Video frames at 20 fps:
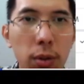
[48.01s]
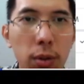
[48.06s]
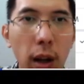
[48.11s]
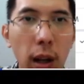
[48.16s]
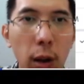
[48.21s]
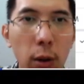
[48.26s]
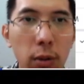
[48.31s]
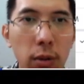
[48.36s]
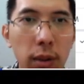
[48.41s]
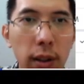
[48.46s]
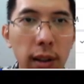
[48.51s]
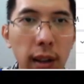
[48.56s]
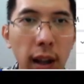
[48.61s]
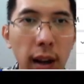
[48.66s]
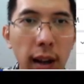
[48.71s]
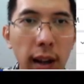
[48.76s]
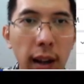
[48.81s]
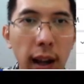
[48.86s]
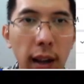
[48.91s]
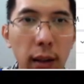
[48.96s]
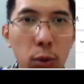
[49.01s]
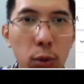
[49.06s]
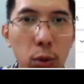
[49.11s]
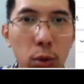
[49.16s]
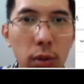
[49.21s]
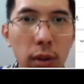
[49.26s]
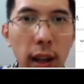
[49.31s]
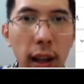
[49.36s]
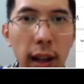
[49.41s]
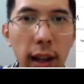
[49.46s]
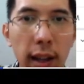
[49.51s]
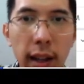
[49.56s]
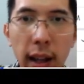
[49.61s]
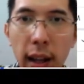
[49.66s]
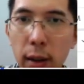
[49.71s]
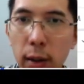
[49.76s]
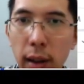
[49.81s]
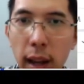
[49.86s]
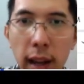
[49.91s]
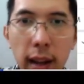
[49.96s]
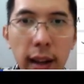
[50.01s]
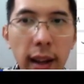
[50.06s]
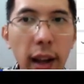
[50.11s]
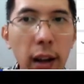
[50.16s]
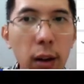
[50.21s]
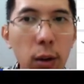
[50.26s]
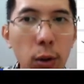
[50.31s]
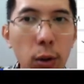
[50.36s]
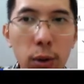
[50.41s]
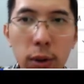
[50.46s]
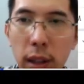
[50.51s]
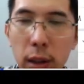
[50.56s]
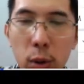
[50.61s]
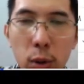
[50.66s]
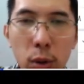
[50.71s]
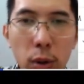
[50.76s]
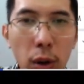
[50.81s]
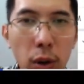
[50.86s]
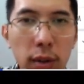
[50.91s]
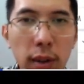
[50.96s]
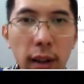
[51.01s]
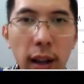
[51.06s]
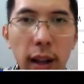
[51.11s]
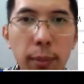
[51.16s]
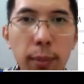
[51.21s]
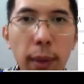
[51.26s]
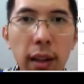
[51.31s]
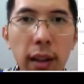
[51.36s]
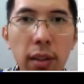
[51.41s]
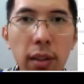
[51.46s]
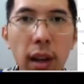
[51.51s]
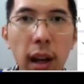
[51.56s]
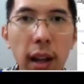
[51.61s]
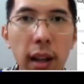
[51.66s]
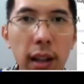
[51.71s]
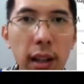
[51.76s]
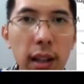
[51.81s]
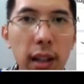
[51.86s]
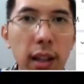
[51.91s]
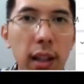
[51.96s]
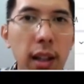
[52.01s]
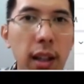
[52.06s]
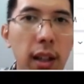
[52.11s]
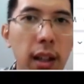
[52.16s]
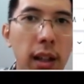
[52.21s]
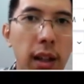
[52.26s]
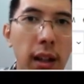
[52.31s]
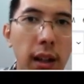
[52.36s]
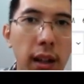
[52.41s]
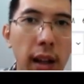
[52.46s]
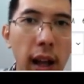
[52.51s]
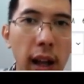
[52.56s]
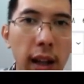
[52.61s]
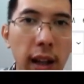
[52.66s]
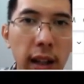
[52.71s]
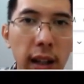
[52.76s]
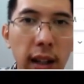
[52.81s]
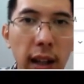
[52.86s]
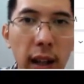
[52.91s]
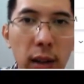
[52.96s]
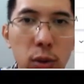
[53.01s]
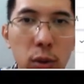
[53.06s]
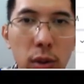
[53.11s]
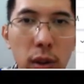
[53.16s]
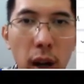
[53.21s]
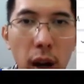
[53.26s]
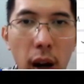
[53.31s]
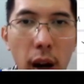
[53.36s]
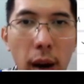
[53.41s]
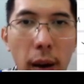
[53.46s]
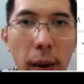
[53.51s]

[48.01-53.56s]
Kalau kita lihat untuk daily-nya, daily-nya close, itu close dengan baik sekali. Dan ininya juga,